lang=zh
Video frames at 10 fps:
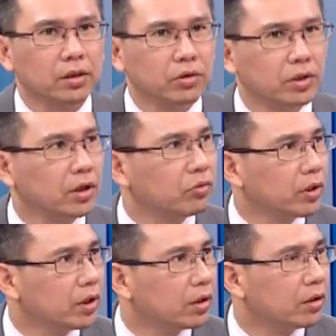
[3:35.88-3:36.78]
能有点诡
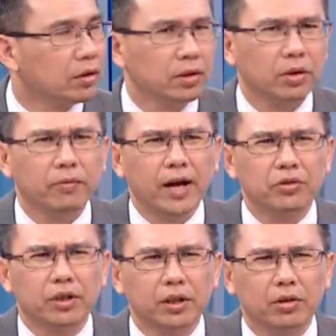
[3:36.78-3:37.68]
异哦。你要发
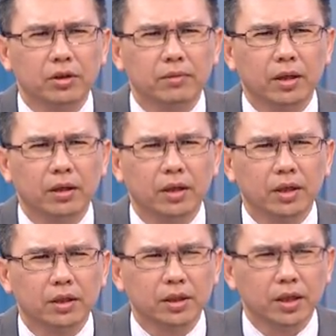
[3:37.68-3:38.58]
觉，个头知道，
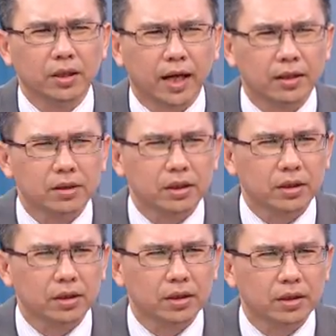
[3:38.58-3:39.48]
今天的台子
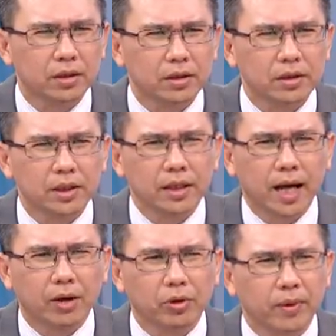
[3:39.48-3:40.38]
期直接
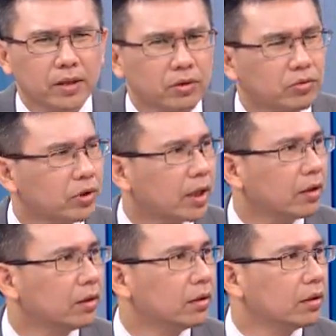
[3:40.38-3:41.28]
拉尾盘收最高，
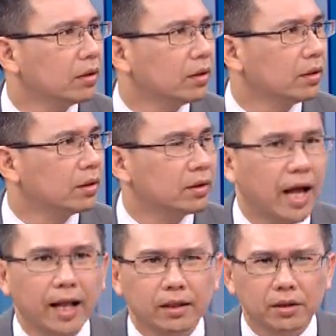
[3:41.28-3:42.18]

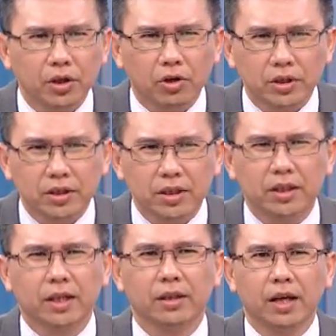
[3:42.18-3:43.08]
拉了六十几
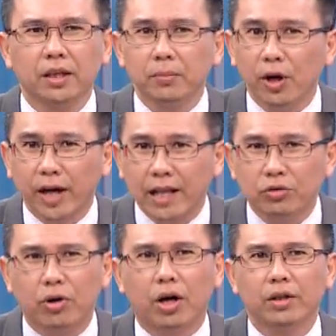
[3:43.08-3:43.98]
点。哎，你没有看
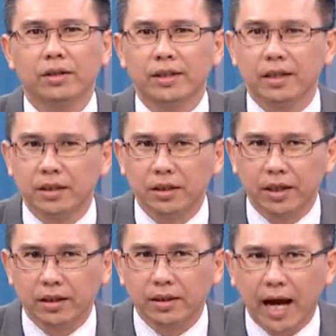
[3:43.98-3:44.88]
错哦，真的今
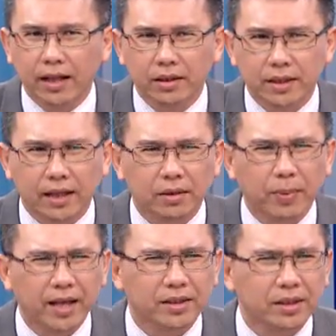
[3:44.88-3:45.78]
天拉了涨的
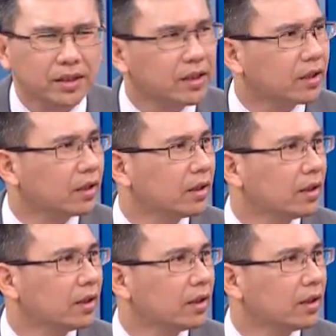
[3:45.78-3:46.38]
八十几点呢，